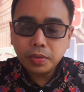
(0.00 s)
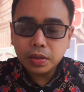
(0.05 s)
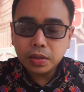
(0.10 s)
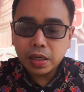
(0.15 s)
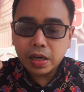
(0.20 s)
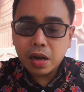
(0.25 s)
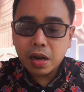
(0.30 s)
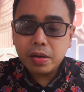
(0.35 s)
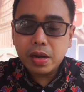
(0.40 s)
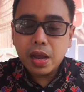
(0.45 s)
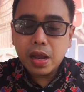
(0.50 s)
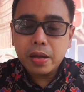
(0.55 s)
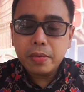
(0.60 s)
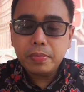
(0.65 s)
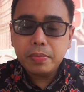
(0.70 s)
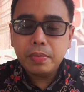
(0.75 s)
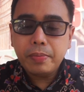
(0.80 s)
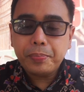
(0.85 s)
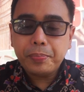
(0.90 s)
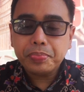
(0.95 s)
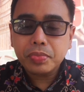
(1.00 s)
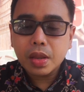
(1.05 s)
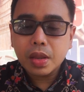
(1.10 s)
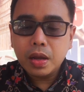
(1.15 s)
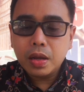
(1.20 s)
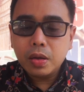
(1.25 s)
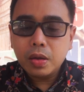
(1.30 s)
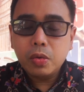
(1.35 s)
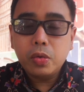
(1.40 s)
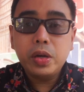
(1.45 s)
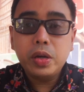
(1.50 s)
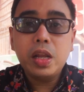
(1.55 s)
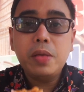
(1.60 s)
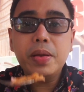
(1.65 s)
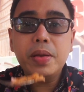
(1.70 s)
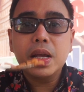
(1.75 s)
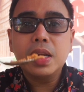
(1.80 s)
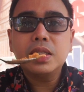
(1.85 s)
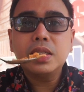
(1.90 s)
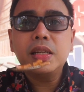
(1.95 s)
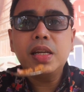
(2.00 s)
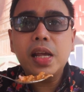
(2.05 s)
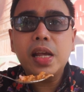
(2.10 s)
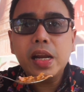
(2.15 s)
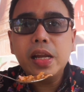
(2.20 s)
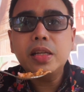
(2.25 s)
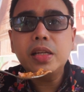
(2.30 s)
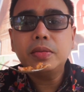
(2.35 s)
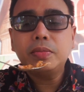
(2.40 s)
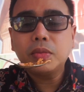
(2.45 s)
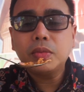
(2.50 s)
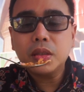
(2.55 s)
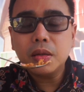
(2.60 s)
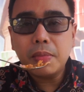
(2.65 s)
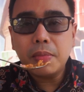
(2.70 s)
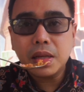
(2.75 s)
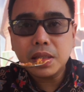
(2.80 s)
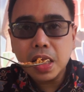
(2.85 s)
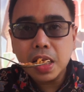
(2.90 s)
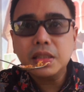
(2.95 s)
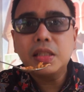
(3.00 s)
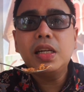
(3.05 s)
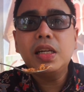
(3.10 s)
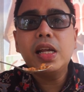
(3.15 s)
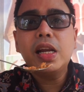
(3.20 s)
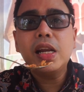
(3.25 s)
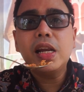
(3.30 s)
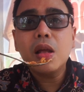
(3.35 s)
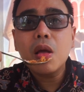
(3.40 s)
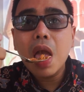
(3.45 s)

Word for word: karena dia ini bikin sendiri masak sendiri